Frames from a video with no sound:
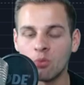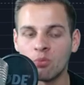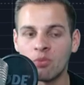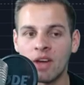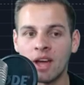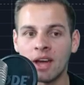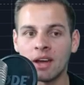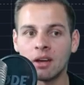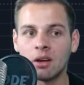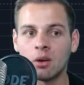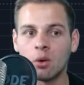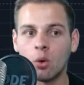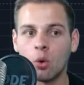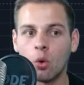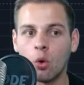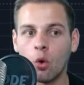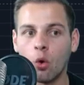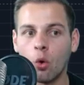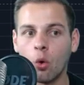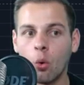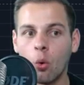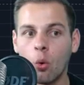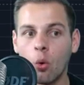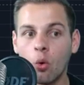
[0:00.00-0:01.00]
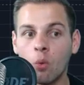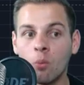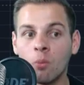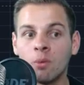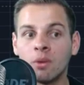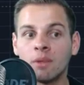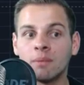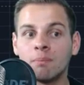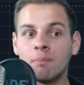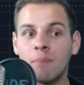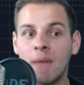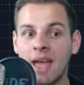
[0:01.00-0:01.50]
werden, um
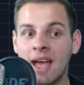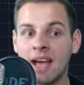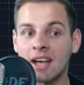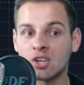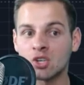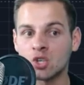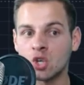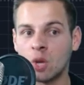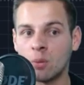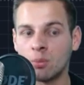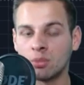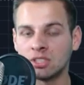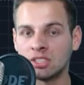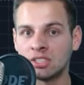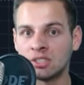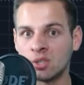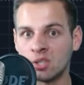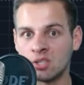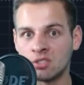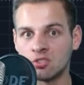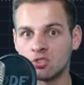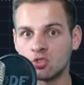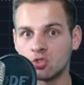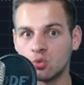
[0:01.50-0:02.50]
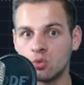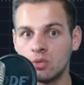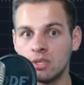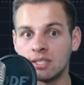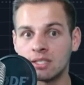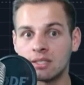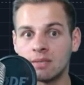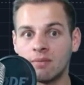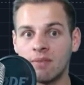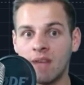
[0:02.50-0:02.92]
mehr Short-Positionen zu squeezen.